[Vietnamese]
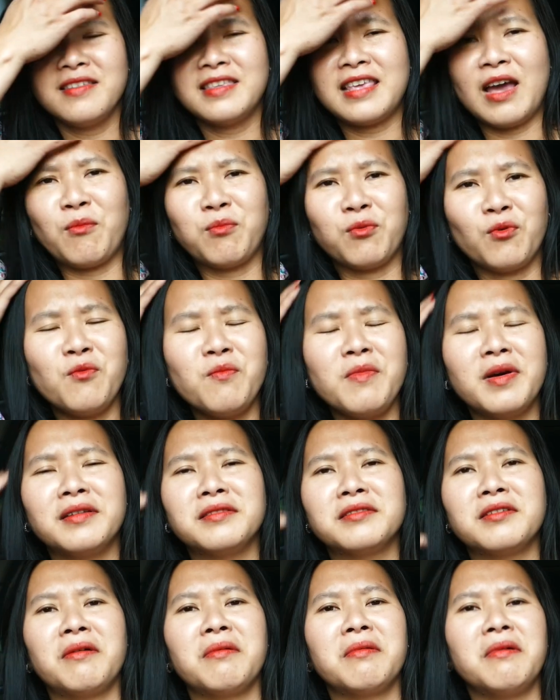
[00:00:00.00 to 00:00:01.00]
chồng của
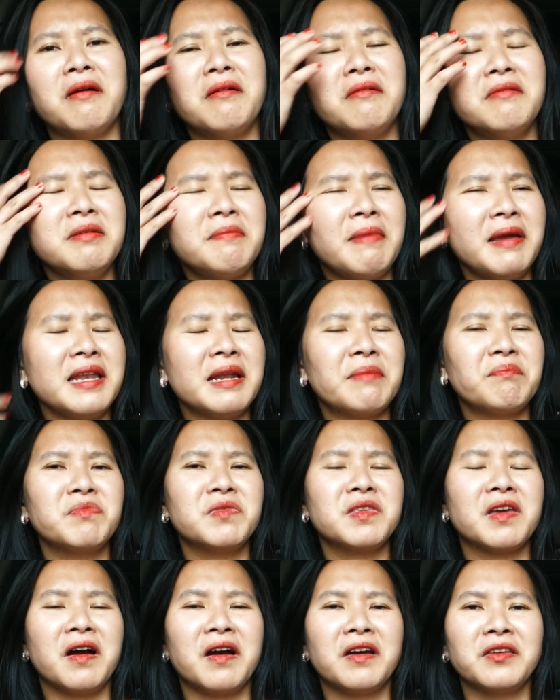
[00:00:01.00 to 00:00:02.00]
mình trời ơi mấy năm
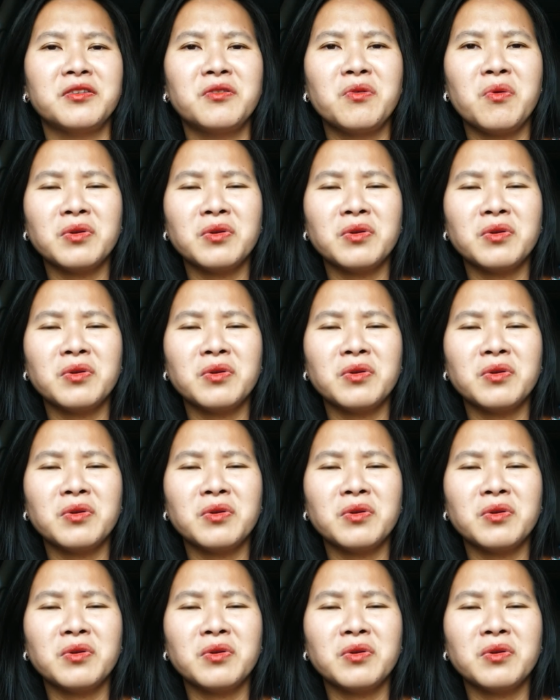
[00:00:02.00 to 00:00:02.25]
trời chứ